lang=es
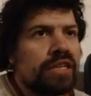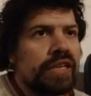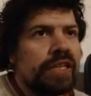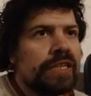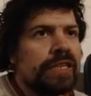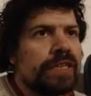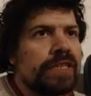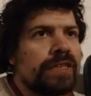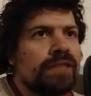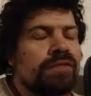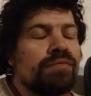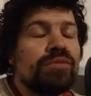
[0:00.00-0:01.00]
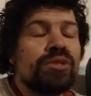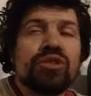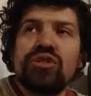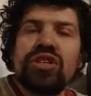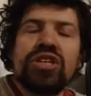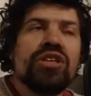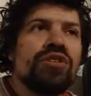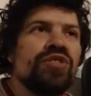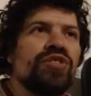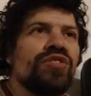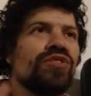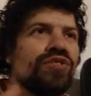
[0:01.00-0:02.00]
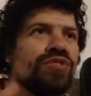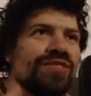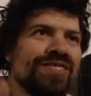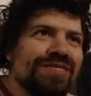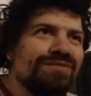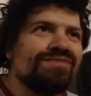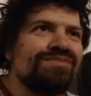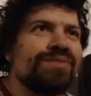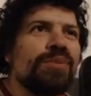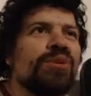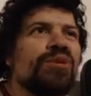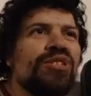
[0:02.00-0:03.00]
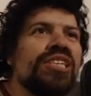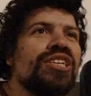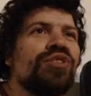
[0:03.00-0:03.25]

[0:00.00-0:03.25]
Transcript: eh, bueno, no quiero, no, me prometí que